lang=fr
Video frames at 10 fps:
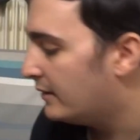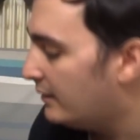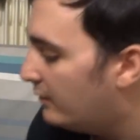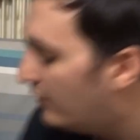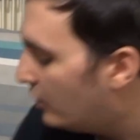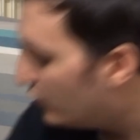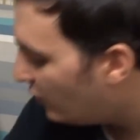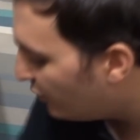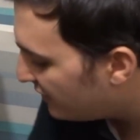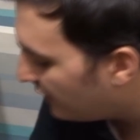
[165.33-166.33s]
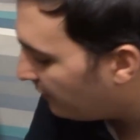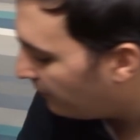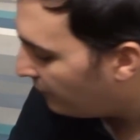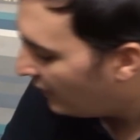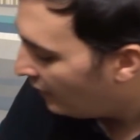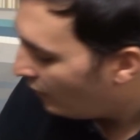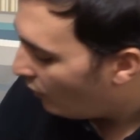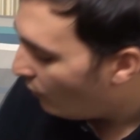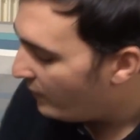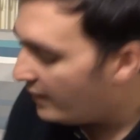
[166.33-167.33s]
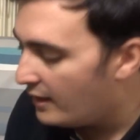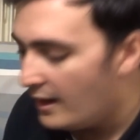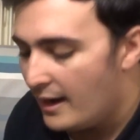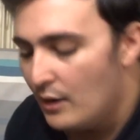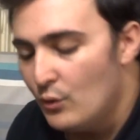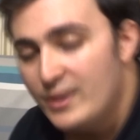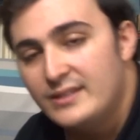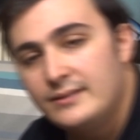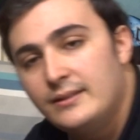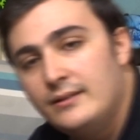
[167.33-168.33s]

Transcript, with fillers: Creed, je vais le poser là. On a là l'OST